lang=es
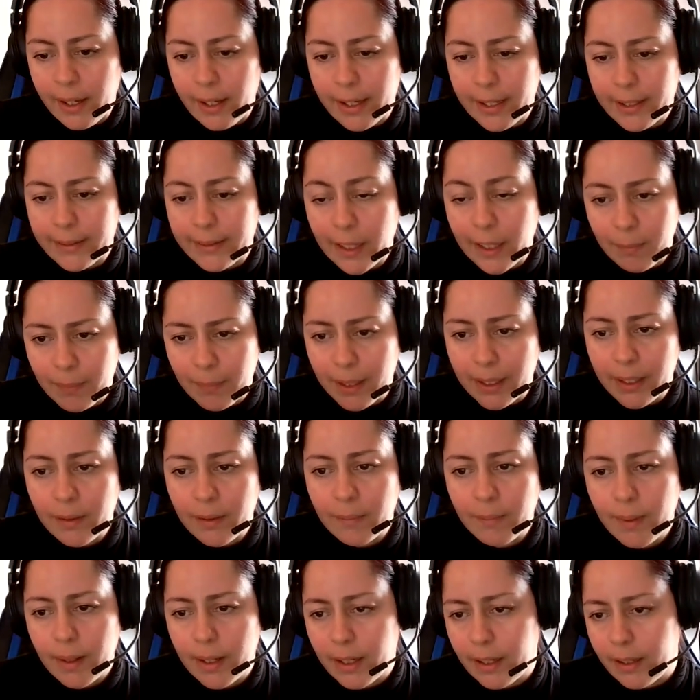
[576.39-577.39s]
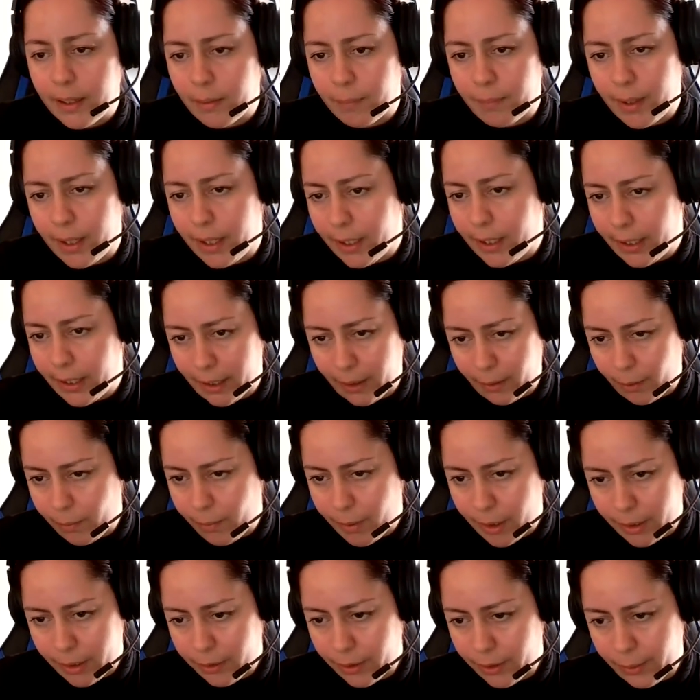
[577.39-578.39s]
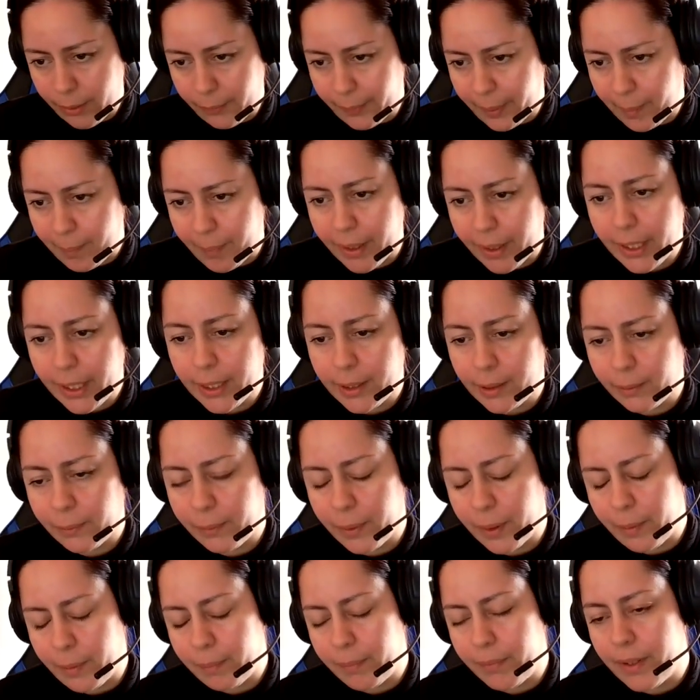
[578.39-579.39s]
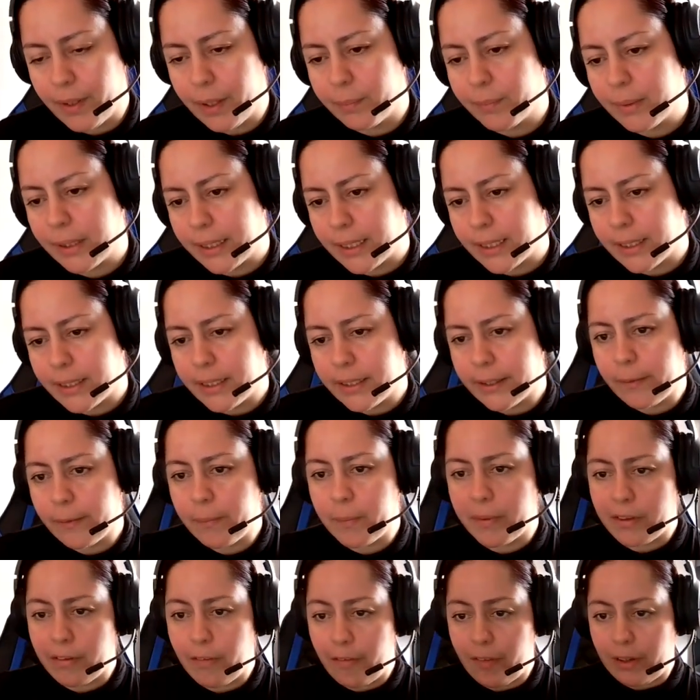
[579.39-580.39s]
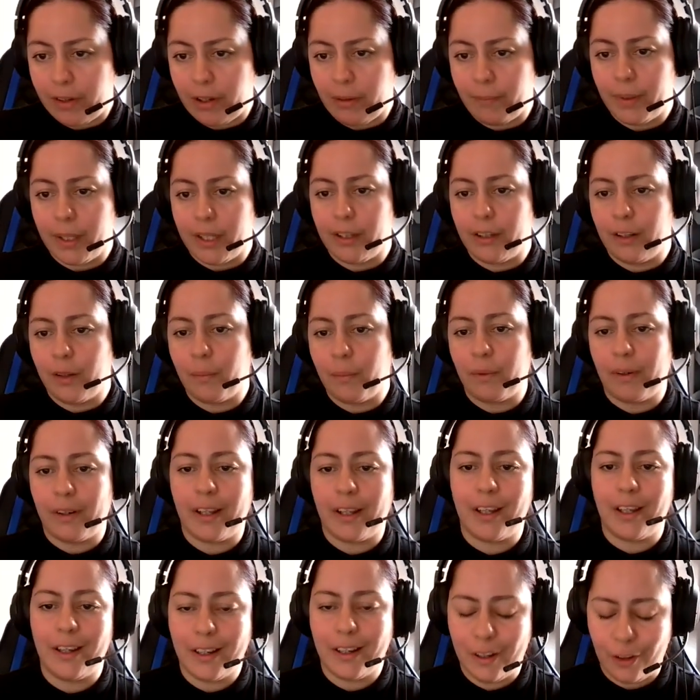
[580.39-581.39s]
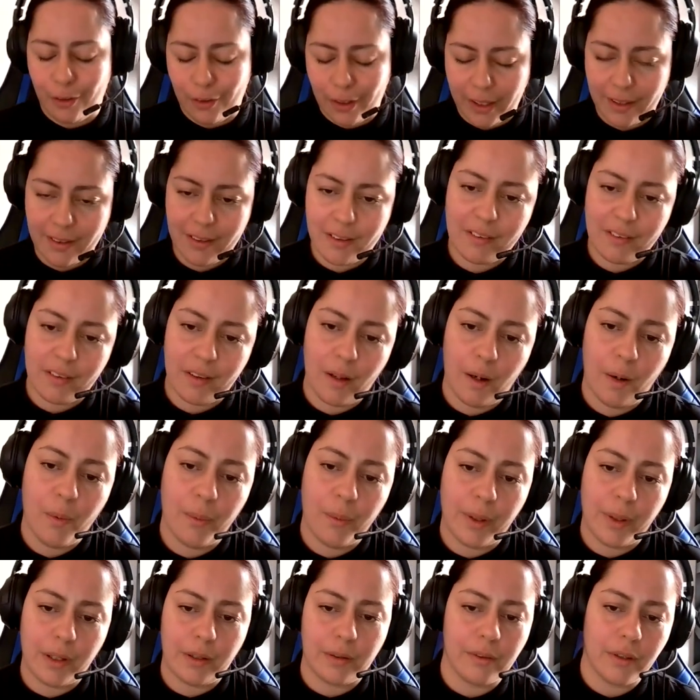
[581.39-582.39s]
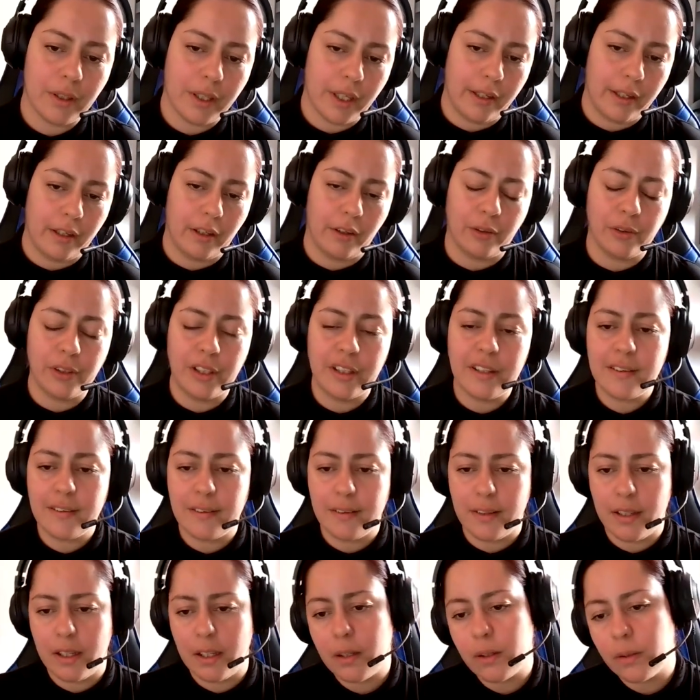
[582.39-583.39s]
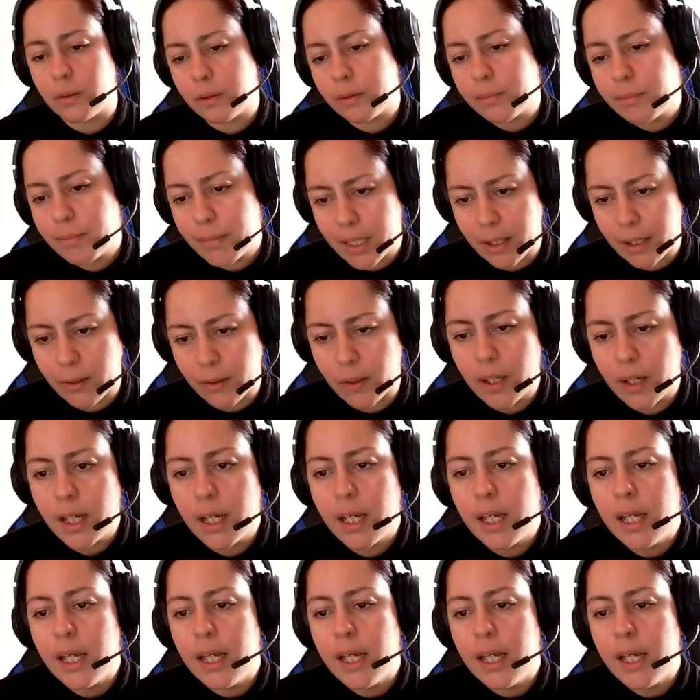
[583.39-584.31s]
Esta imagen me la, he robado de una página web de marketing específicamente porque creo que han sido los únicos que han coincidido conmigo